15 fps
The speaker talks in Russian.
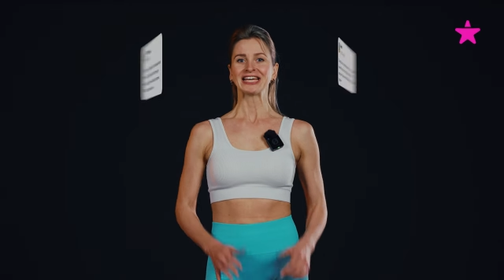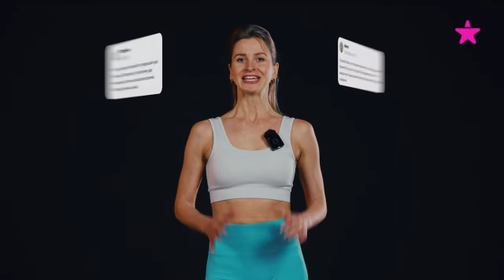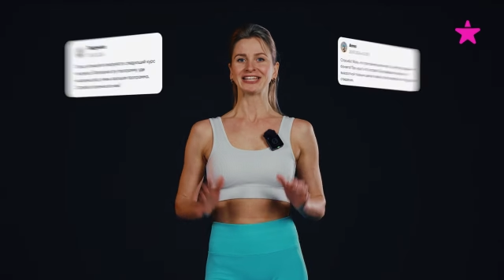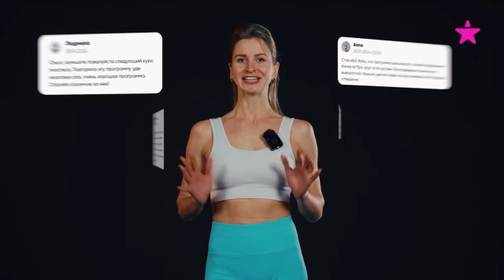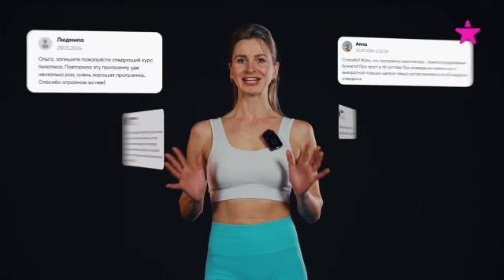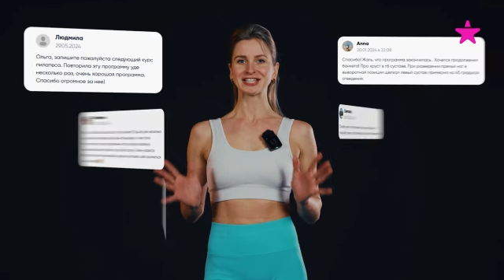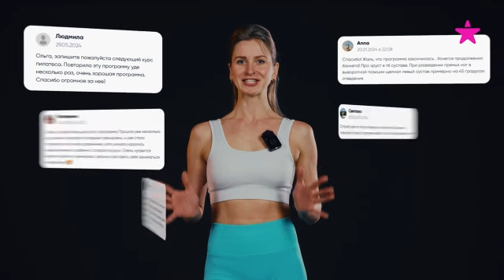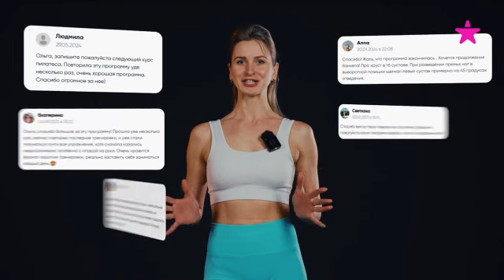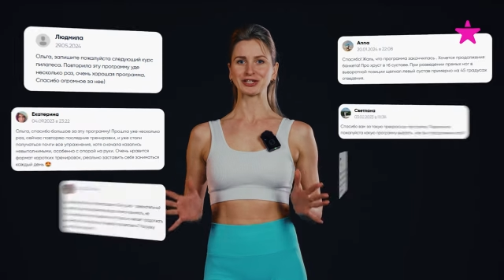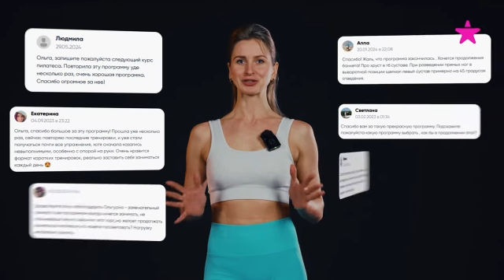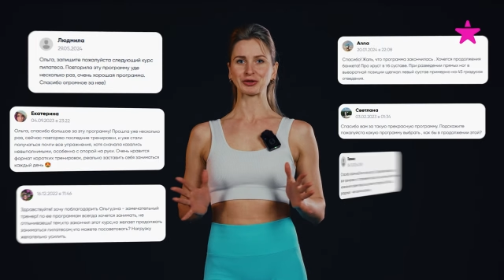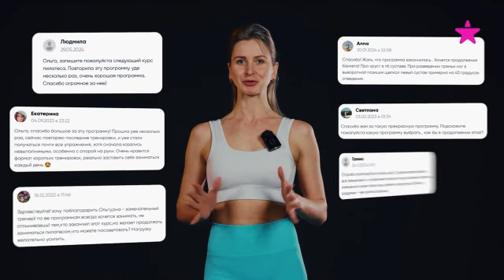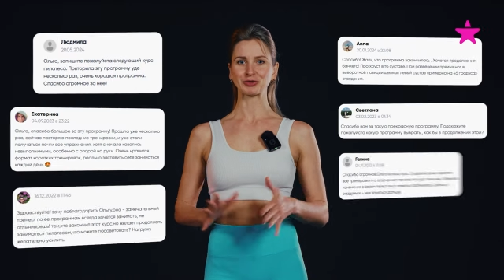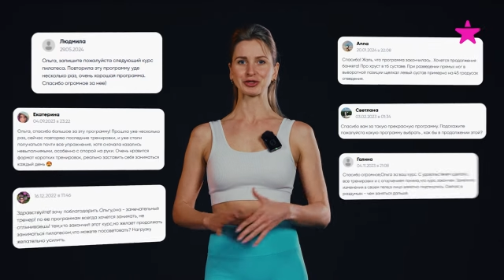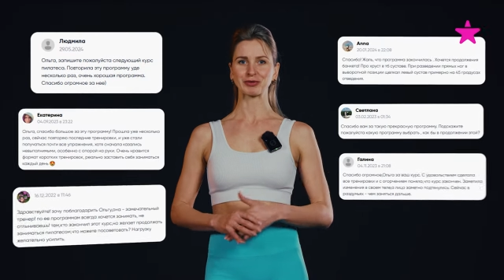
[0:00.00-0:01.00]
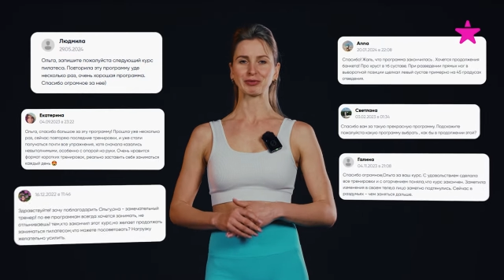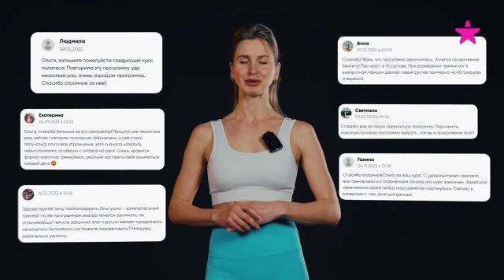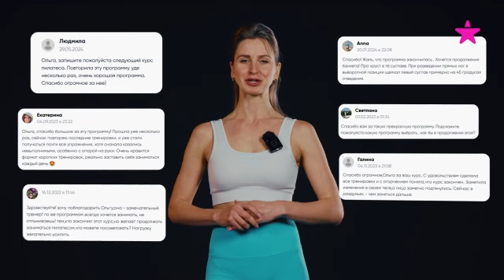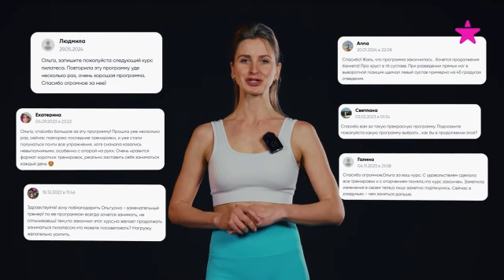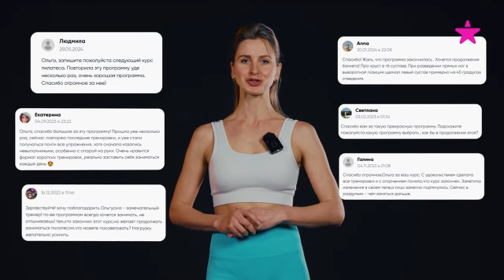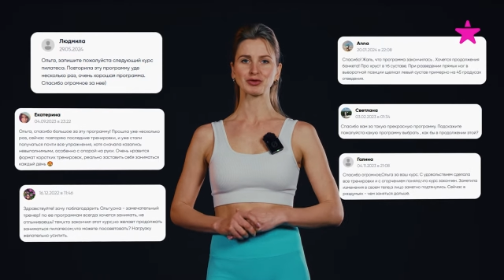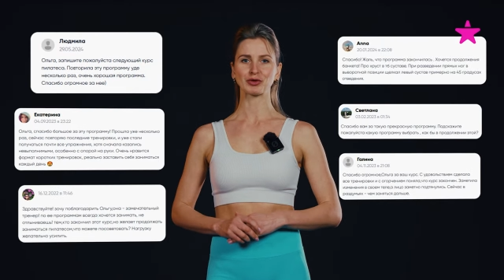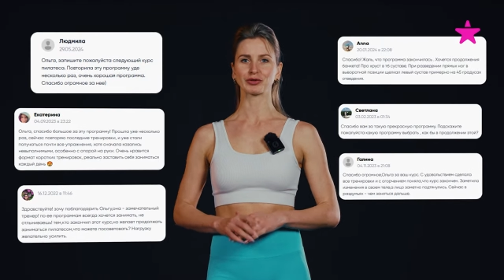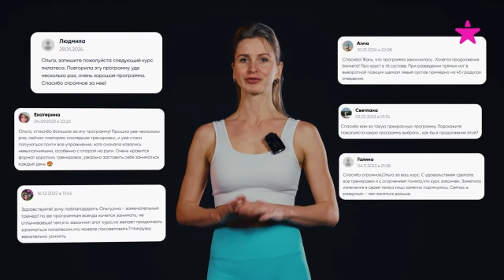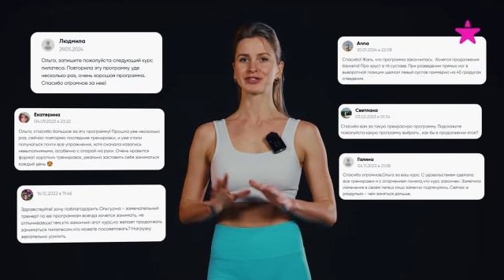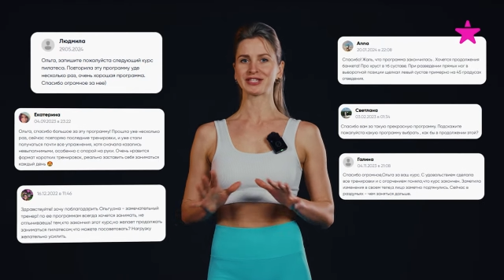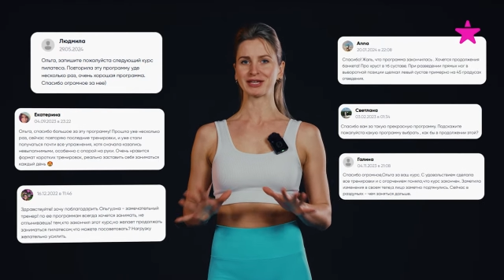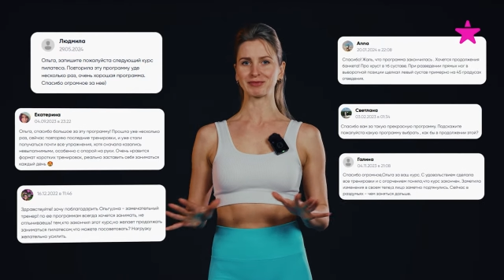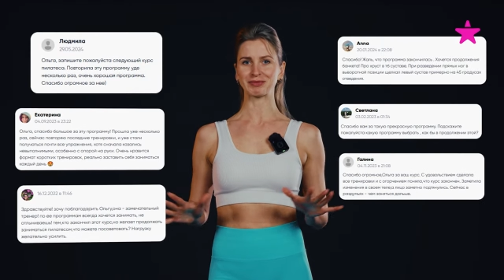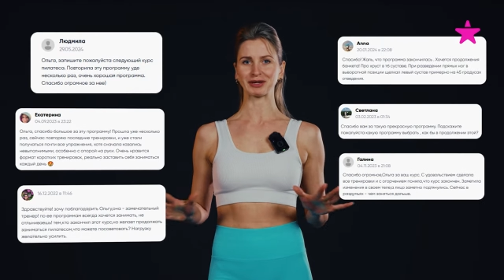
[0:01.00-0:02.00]
И для тех, кто уже прошел
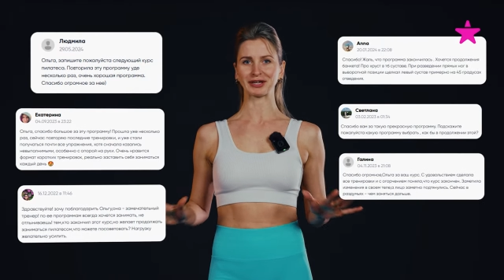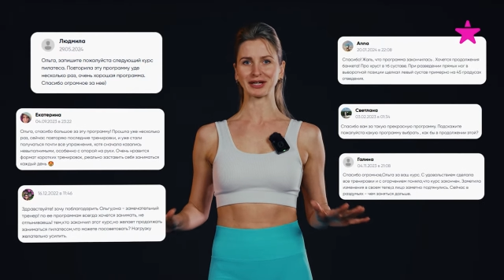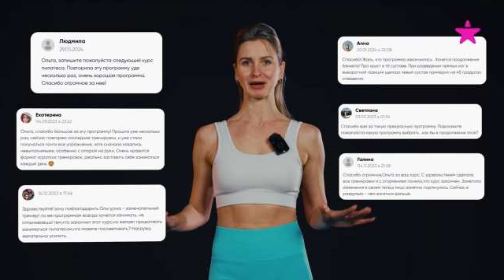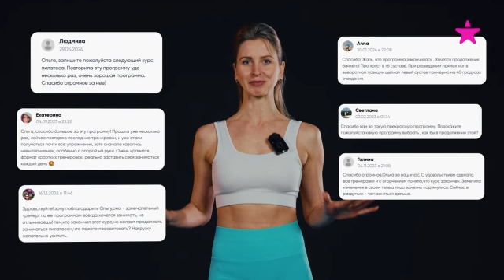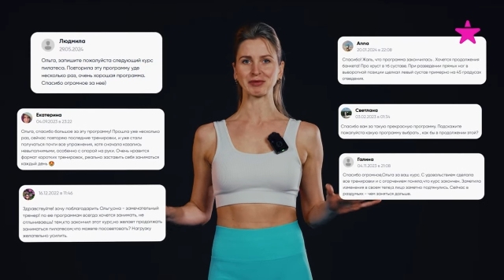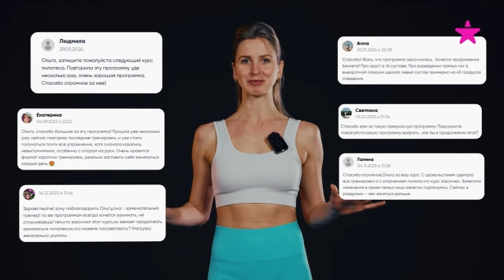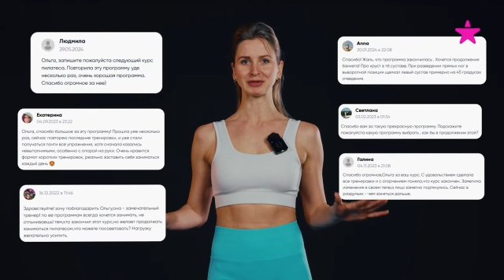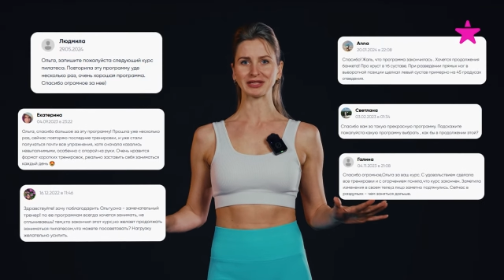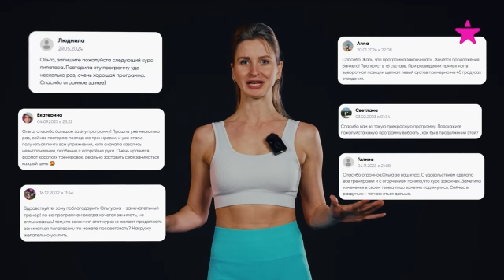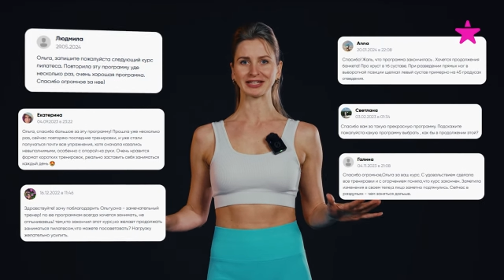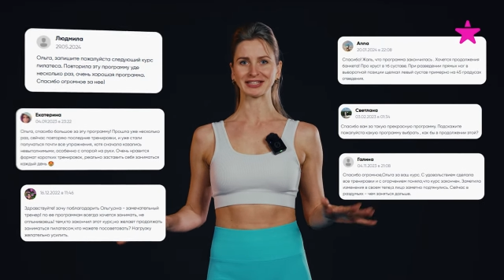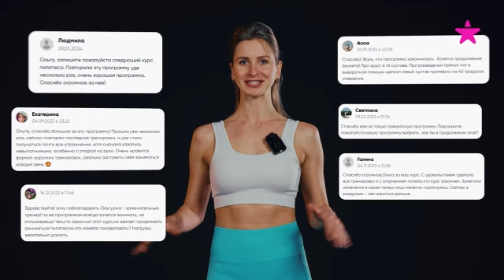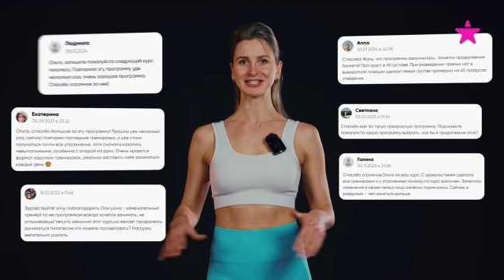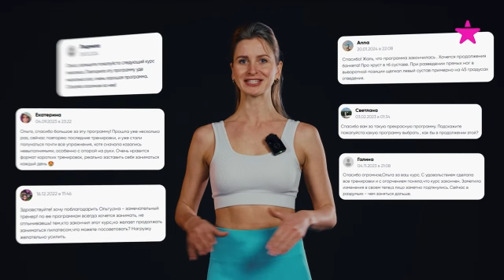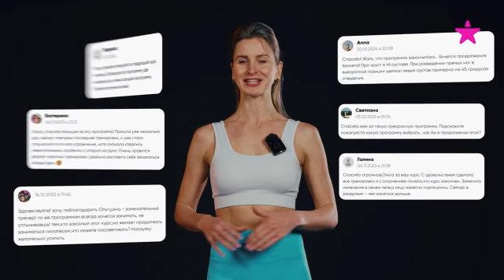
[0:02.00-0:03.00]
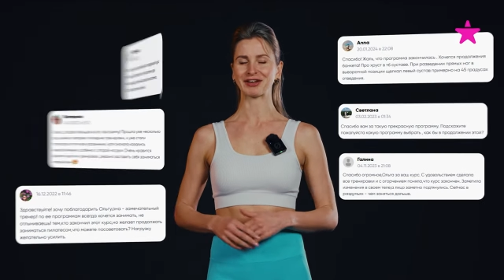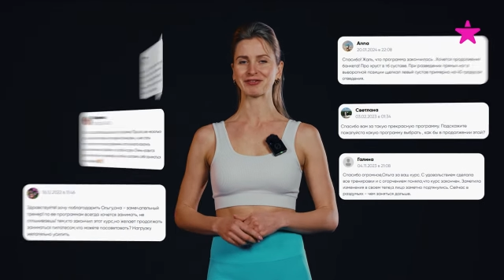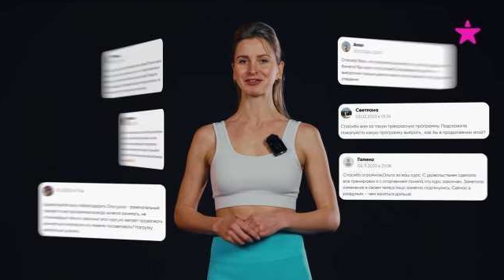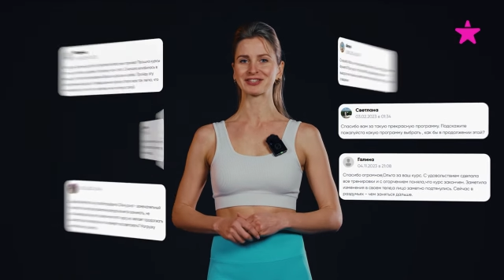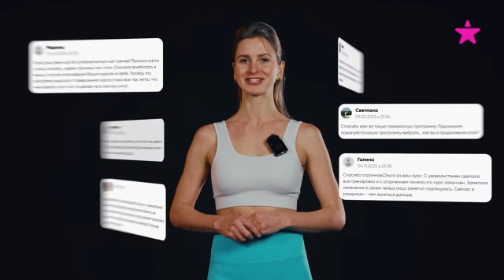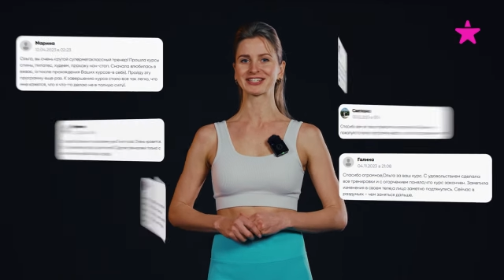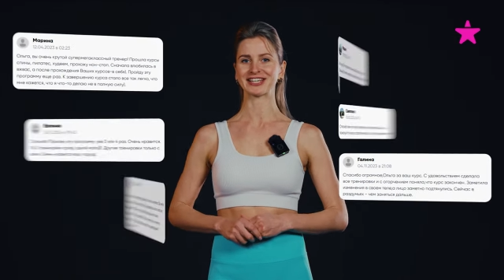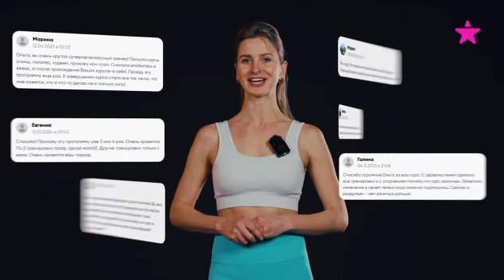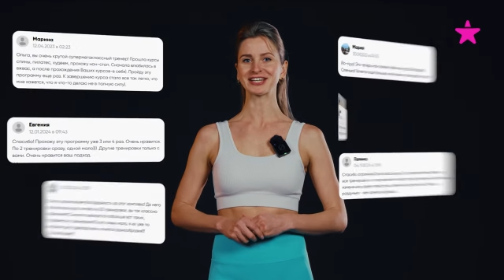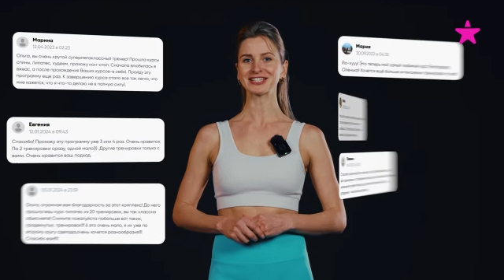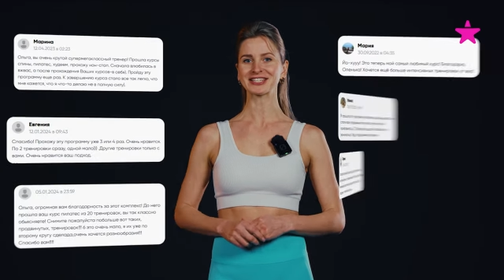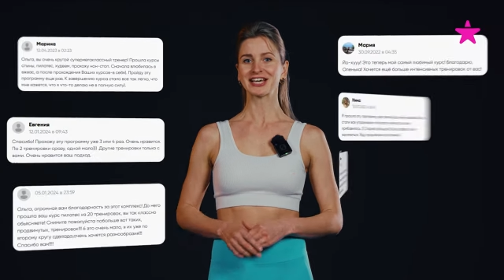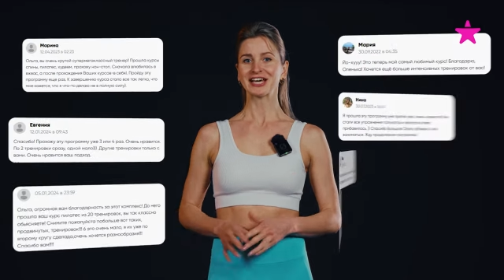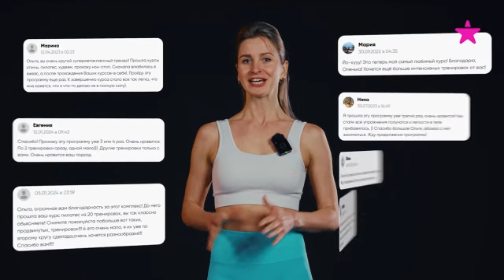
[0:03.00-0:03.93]
все программы пилатес на FitStars,